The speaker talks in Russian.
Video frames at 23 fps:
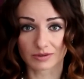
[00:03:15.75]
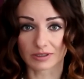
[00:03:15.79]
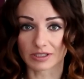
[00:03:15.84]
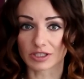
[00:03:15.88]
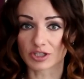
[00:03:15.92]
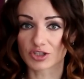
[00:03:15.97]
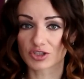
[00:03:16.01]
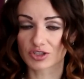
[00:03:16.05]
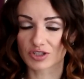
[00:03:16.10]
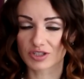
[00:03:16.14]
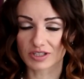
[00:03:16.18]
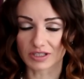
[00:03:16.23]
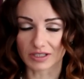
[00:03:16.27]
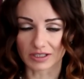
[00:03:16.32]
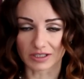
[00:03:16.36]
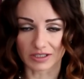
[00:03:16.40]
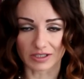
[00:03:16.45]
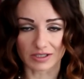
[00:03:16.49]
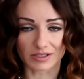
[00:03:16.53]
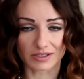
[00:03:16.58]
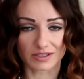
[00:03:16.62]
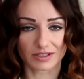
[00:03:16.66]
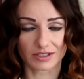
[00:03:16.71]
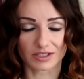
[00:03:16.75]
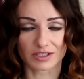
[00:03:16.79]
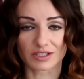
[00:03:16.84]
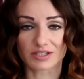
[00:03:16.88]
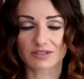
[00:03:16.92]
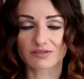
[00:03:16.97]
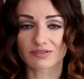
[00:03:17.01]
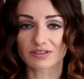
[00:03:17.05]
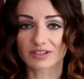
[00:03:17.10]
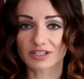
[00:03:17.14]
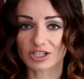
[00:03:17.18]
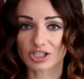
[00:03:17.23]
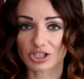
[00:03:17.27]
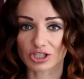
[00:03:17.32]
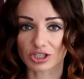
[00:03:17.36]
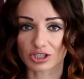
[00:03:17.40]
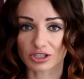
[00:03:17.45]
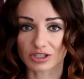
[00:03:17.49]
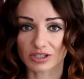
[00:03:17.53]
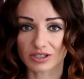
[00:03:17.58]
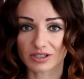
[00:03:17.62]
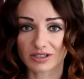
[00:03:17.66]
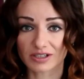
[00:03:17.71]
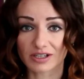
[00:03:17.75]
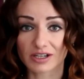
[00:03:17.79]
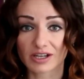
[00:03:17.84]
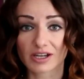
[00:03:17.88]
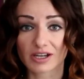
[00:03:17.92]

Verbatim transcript: личностный кризис, кризис в отношениях,